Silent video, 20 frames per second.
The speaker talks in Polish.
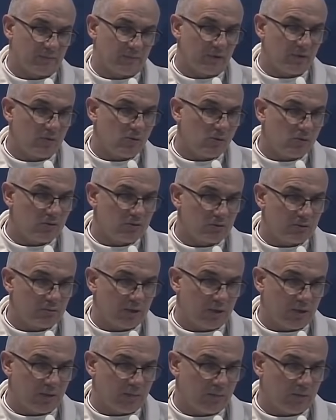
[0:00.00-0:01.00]
Nie mogą
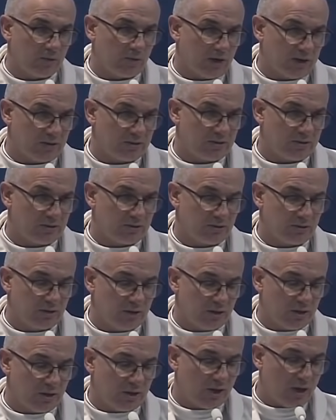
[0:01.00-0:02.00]
sobie poradzić.
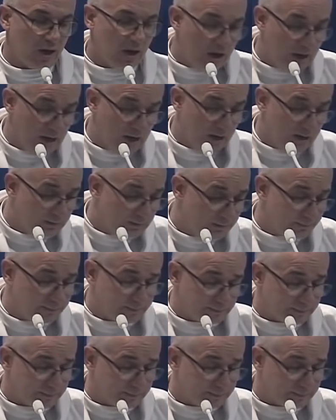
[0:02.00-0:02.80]
A